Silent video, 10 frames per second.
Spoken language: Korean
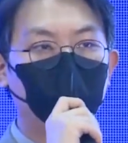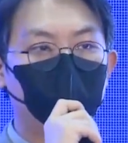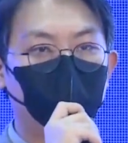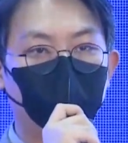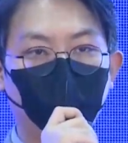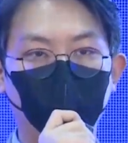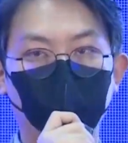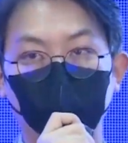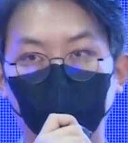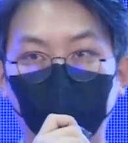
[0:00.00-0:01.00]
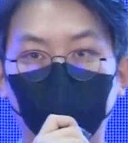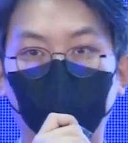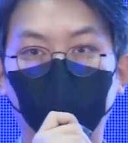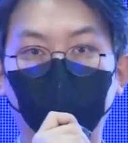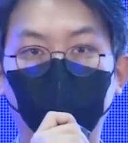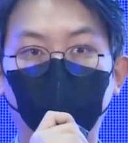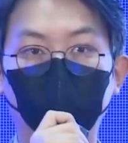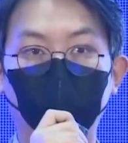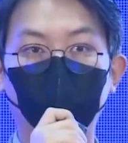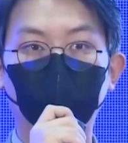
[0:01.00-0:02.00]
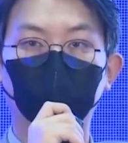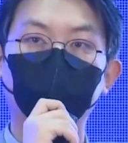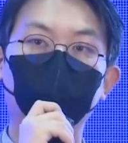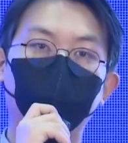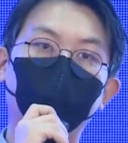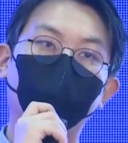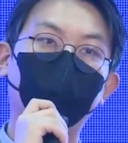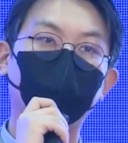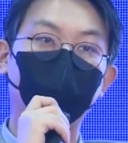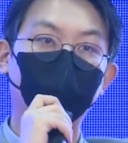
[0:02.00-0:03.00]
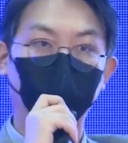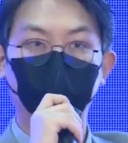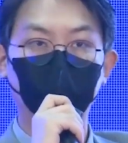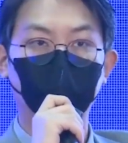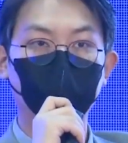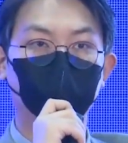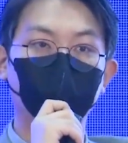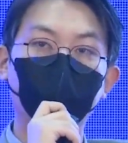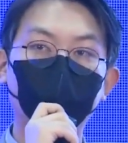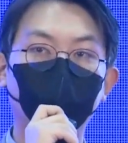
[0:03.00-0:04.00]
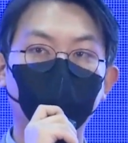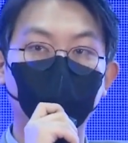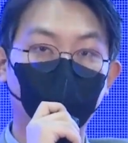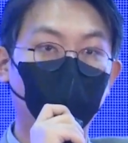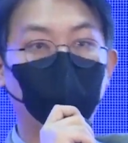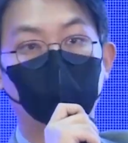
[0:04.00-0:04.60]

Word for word: 이 기술이 들어갈 겁니다. 예, 지금 중앙화 저장 방식이 아닌 분산형으로 무조건